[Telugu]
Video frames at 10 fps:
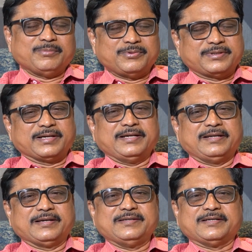పూర్తిగా
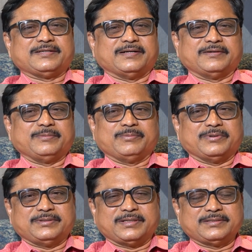ఇరికించేసినాడు
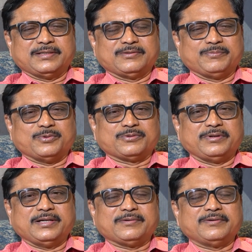ఇప్పుడు జనసేనతో
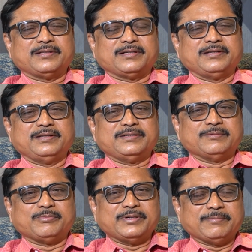పొత్తు లేకుండా
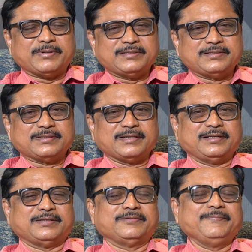తెలుగుదేశం పోయే పరిస్థితే
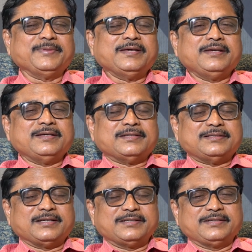లేదు
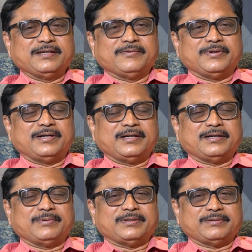జనసేన
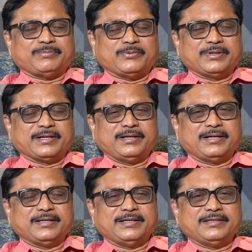పవన్
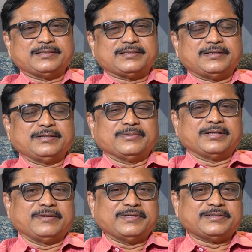కళ్యాణ్ ఏం చేస్తాడంటే ఒక
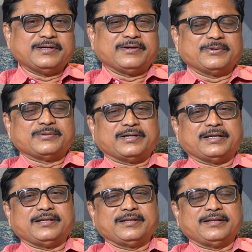నలభై సీట్లు
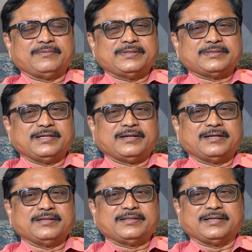అడుగుతాడు ఆయన నలభై సీట్లు
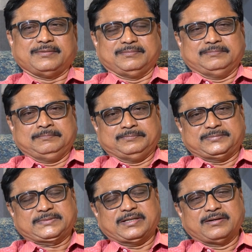అడిగితే
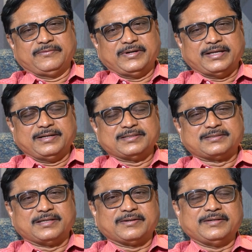దాంట్లో వీళ్ళు ఎన్ని
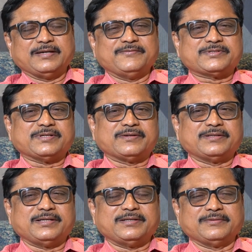ఇస్తారో ఏమి ఇస్తారో
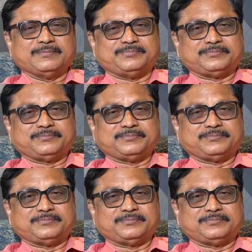తెలియదు